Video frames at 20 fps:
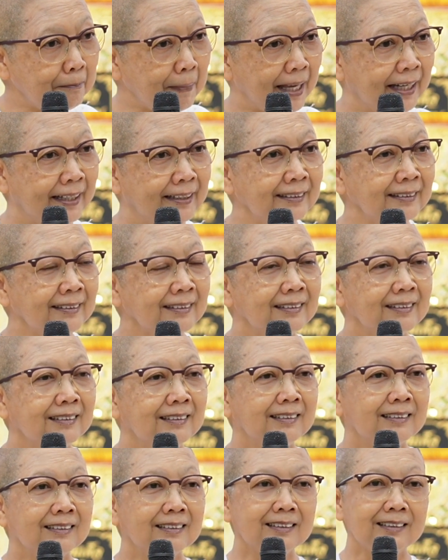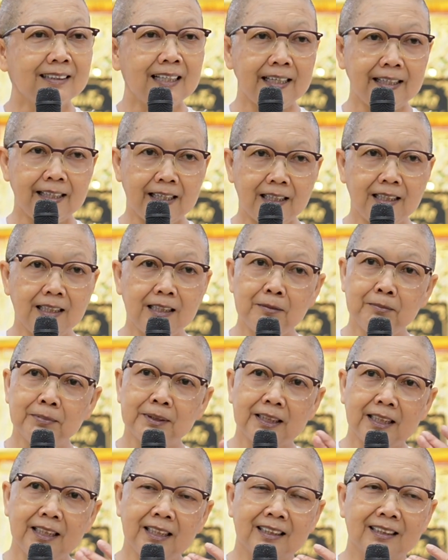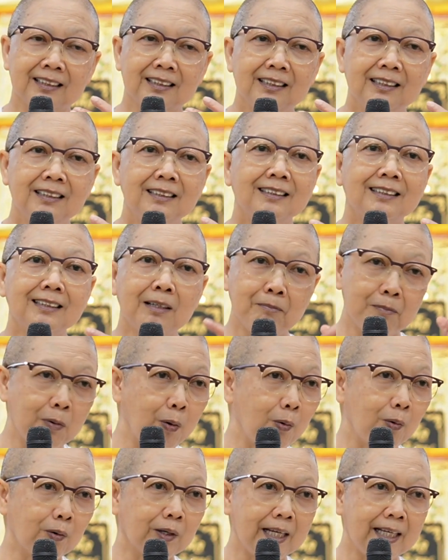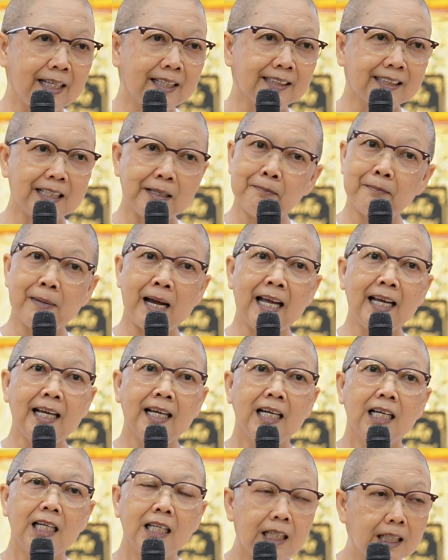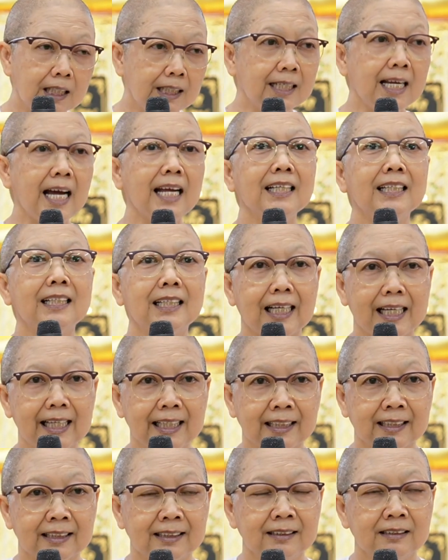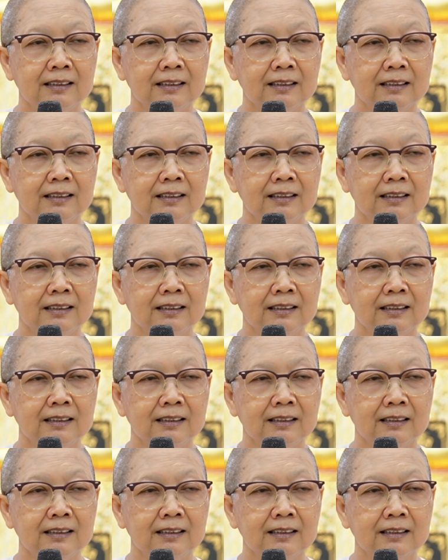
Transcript: เหม็นแต่อย่าลืมสิจมูกดีใช่ไหมเลยได้กลิ่น